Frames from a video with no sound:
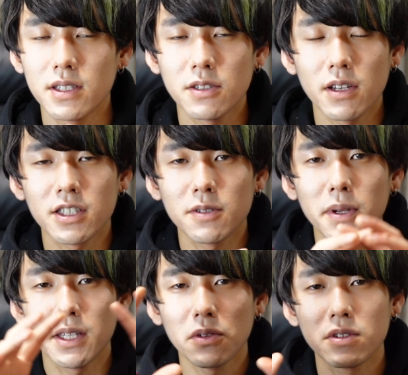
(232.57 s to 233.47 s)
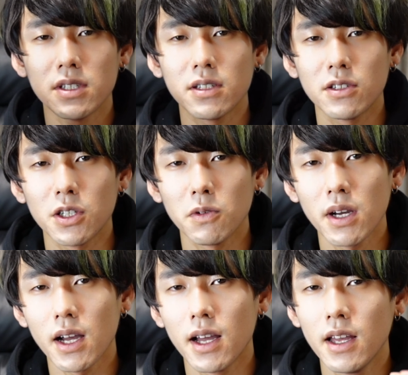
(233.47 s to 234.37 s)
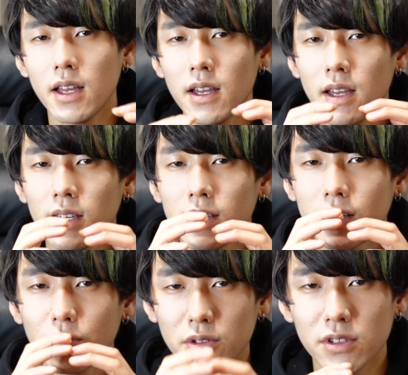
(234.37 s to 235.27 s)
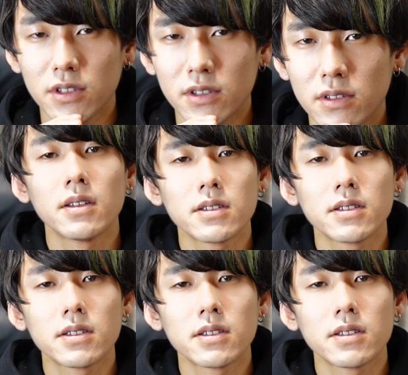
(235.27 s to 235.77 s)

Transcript: 実は全ての人類は一つ。